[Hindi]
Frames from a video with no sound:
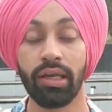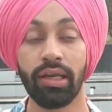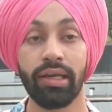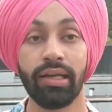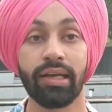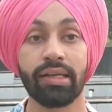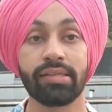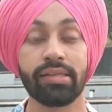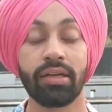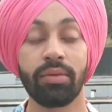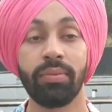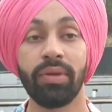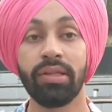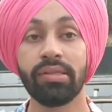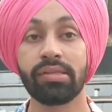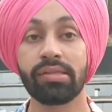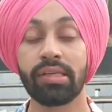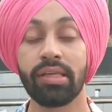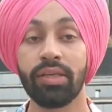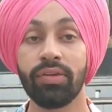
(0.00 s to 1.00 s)
इट डजेंट
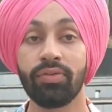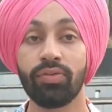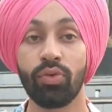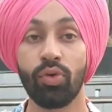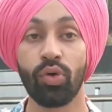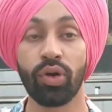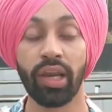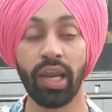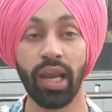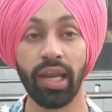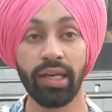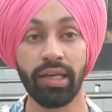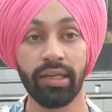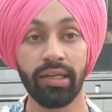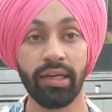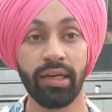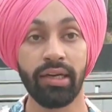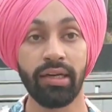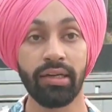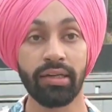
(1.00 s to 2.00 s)
मीन्स कि वो
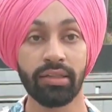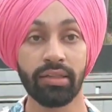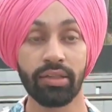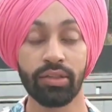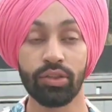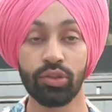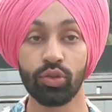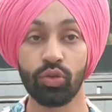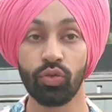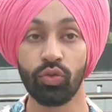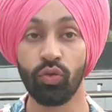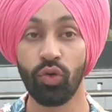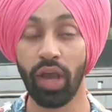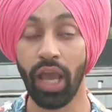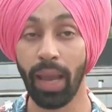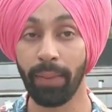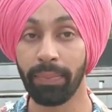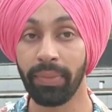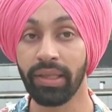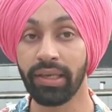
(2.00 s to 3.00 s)
कैंडिडेट जो वो
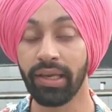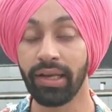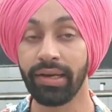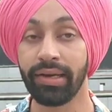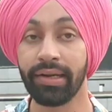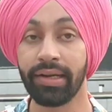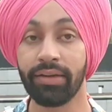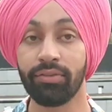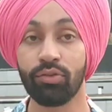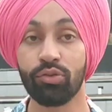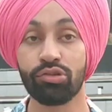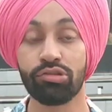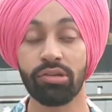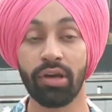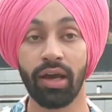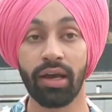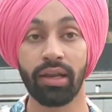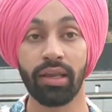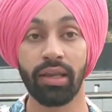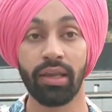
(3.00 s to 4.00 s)
एप्लीकेंट हैं वो
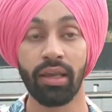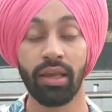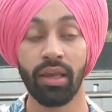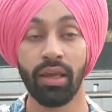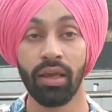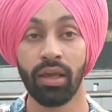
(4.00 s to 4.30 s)
सारे